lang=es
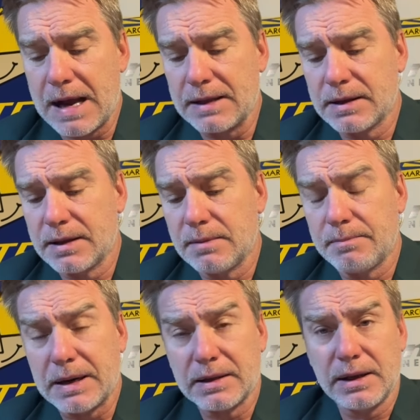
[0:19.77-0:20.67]
antes del
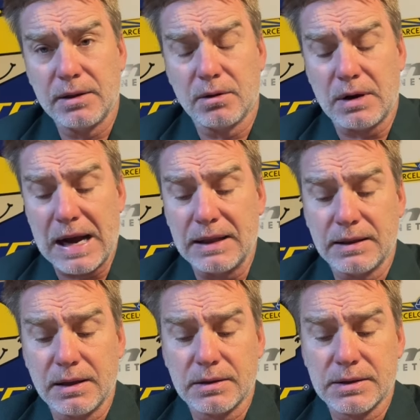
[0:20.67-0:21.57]
partido,
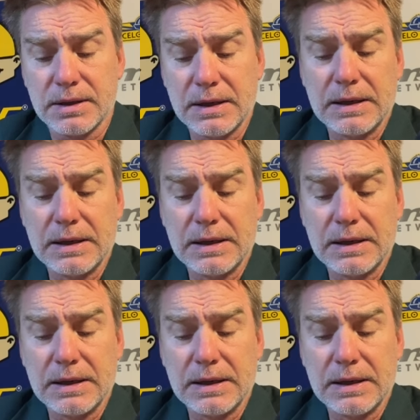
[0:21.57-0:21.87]
antes